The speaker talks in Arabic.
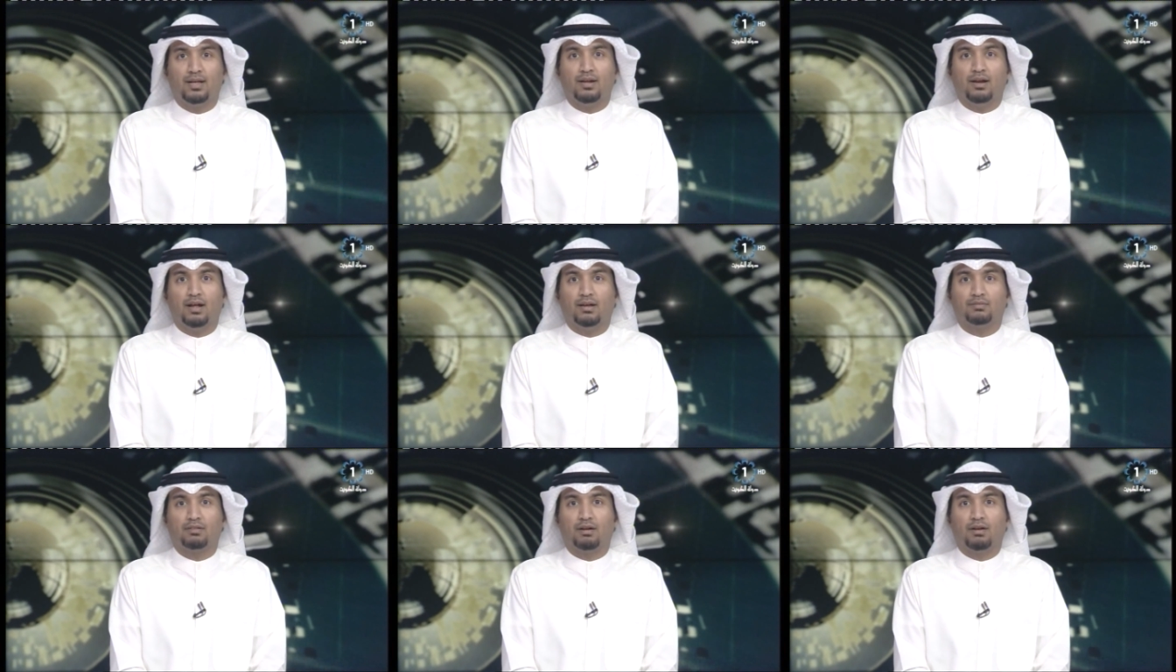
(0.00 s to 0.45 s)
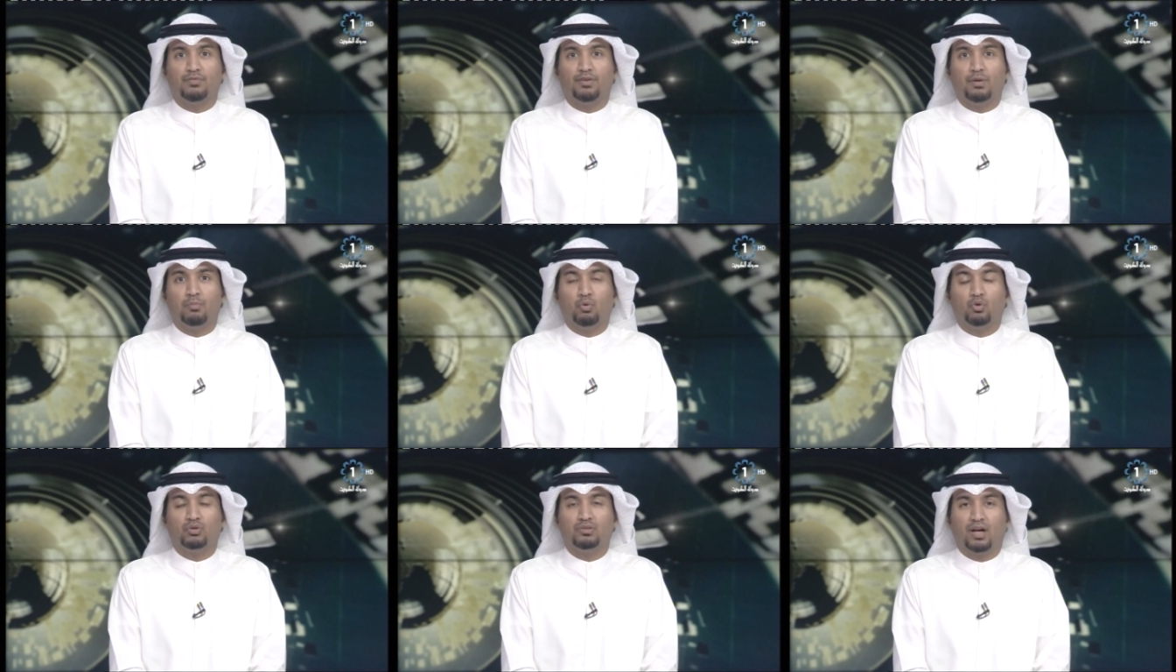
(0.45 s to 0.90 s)
للأطراف
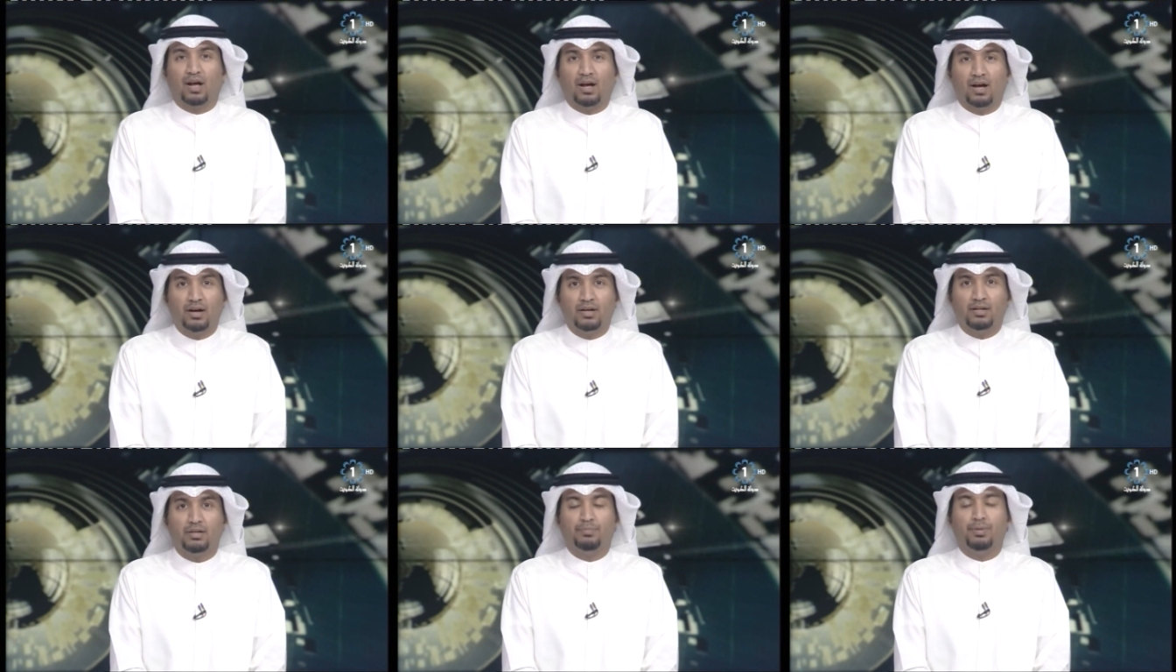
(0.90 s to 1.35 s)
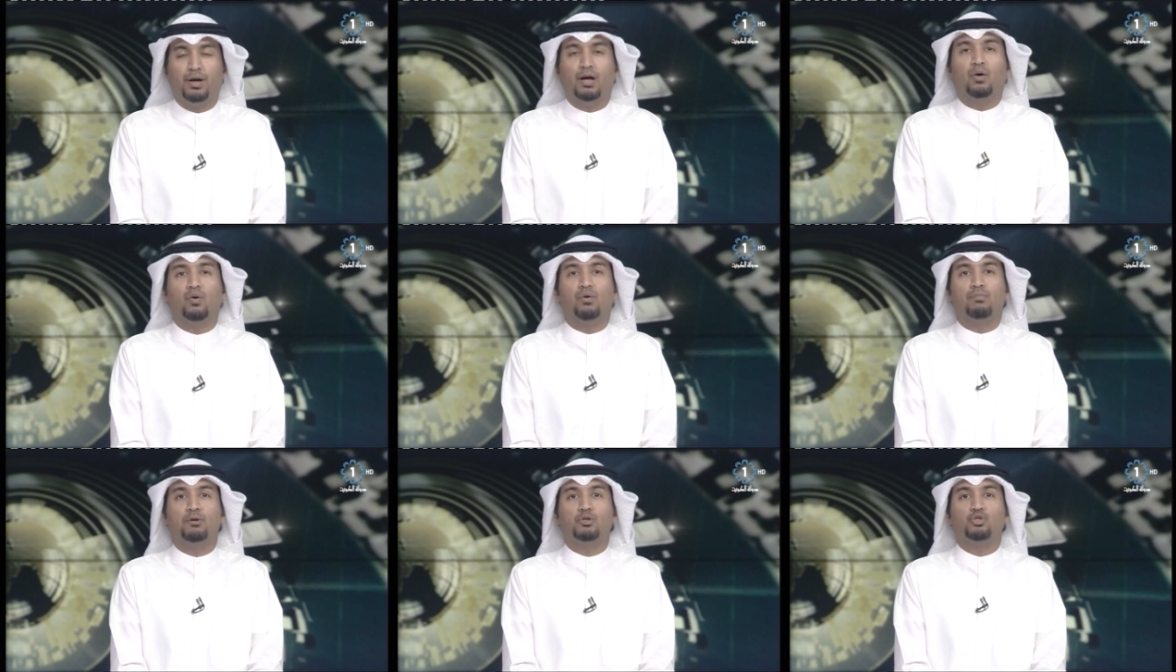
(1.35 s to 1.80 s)

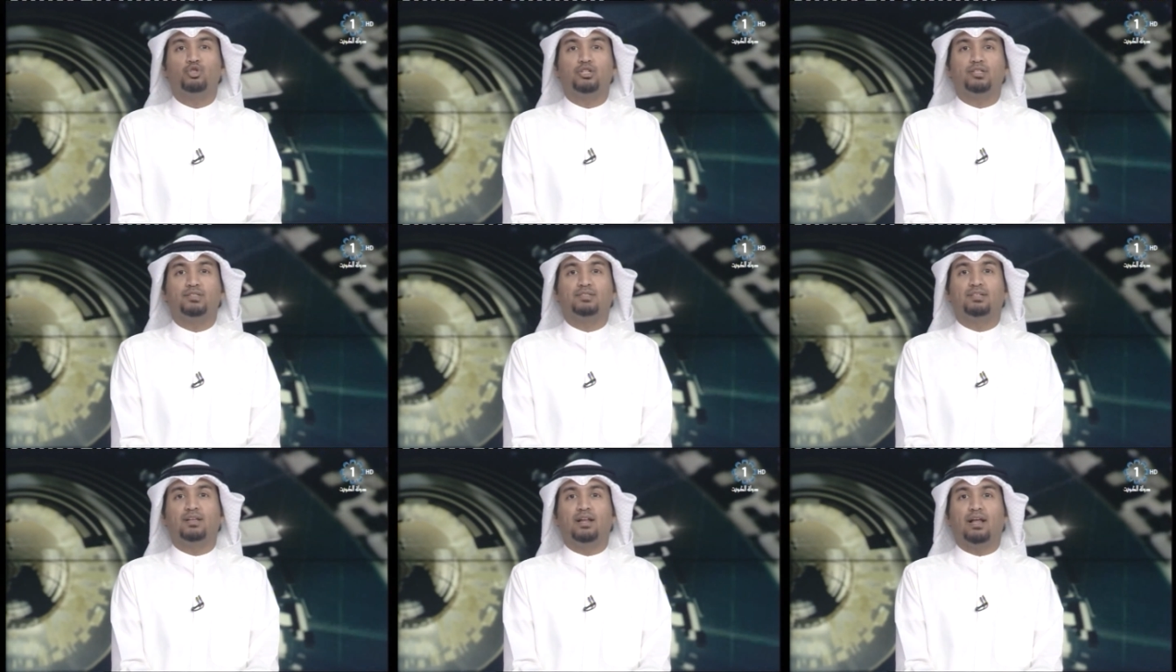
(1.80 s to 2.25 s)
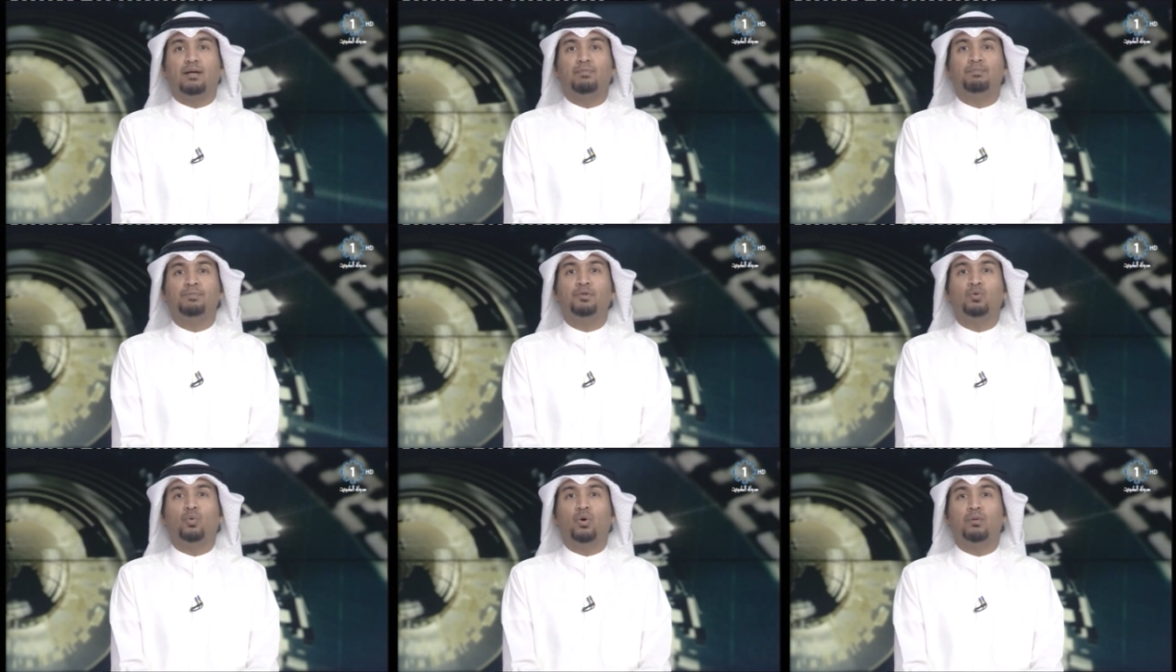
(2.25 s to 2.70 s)
المتحاربة ومجلس
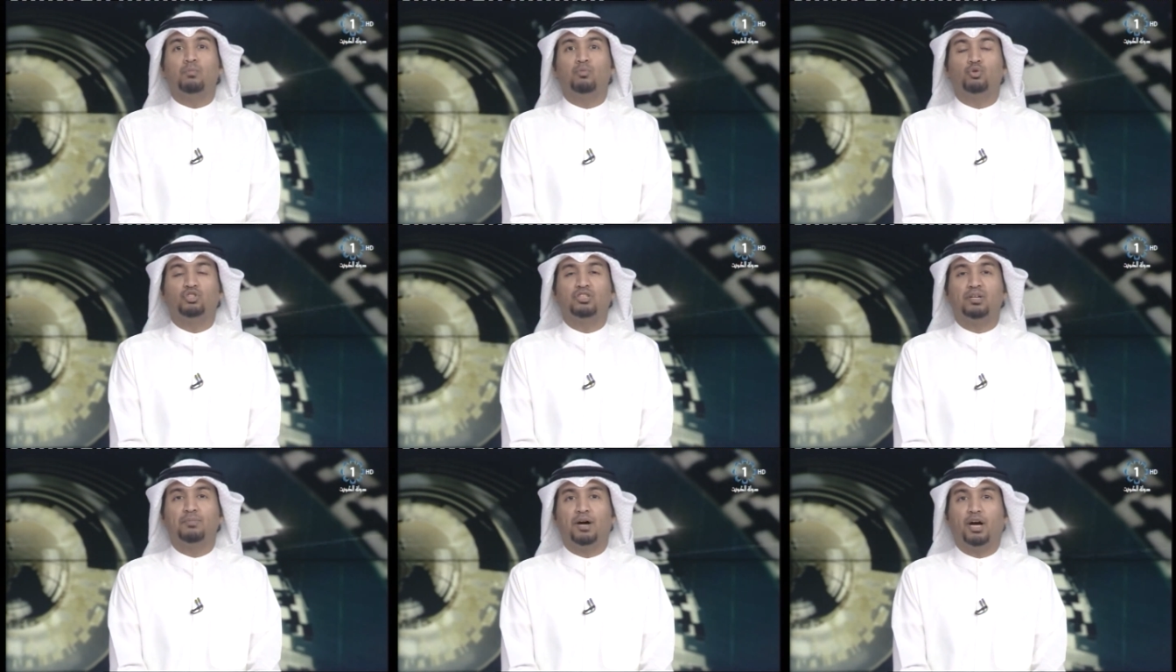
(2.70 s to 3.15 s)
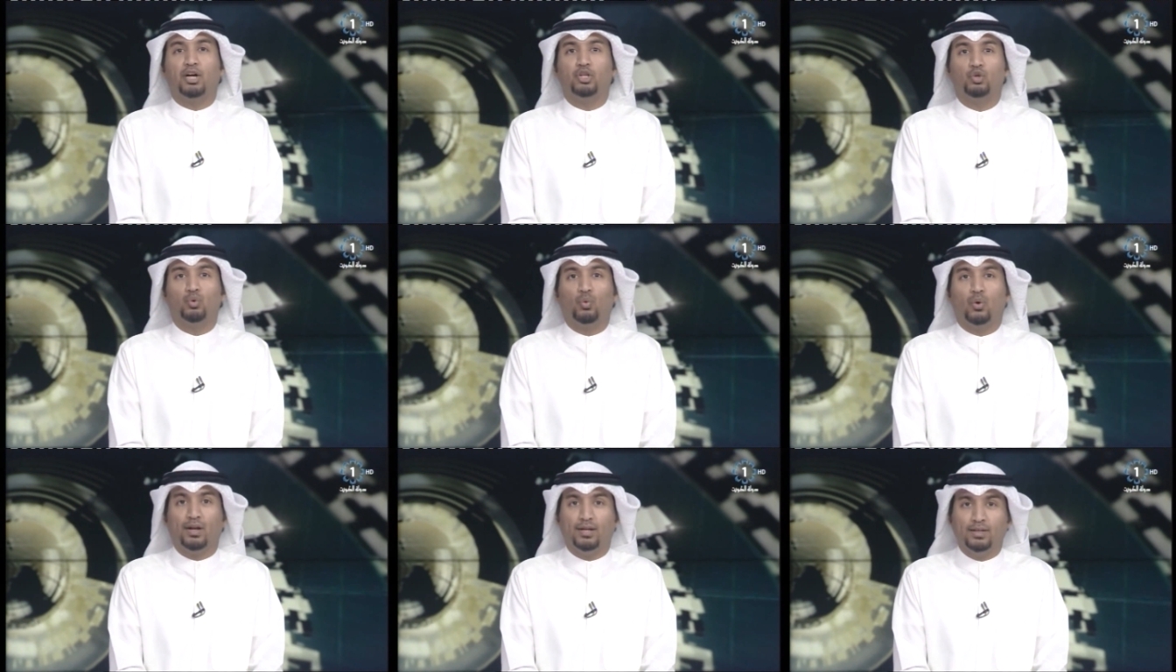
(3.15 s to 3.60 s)
الأمن والمجتمع
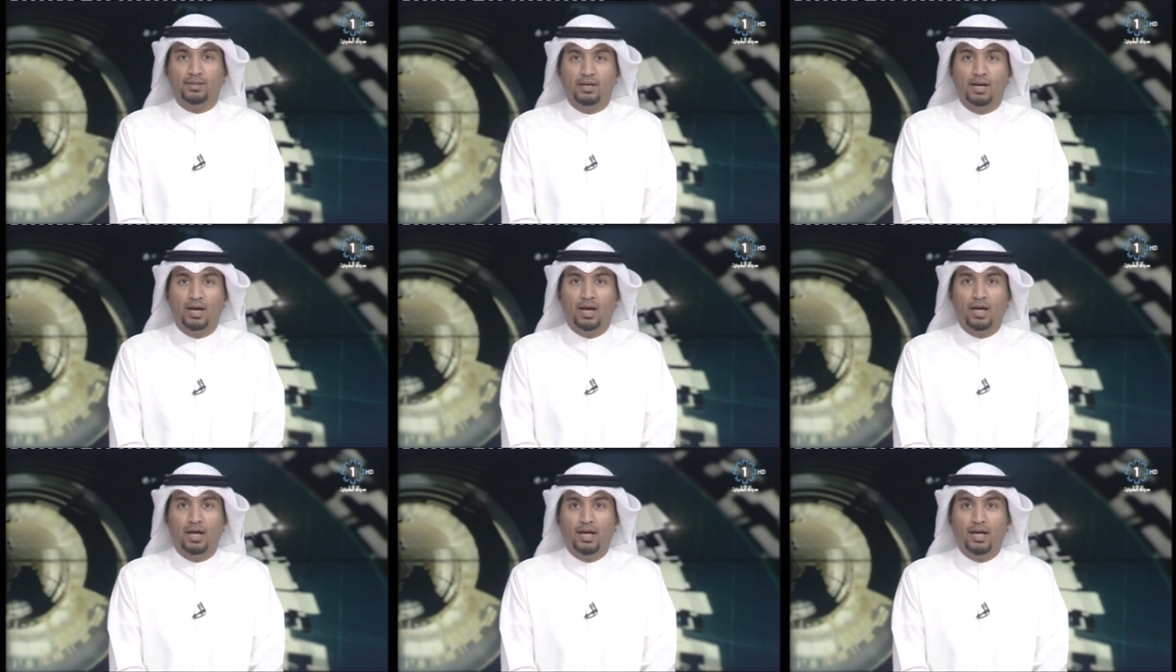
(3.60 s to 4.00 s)
الدولي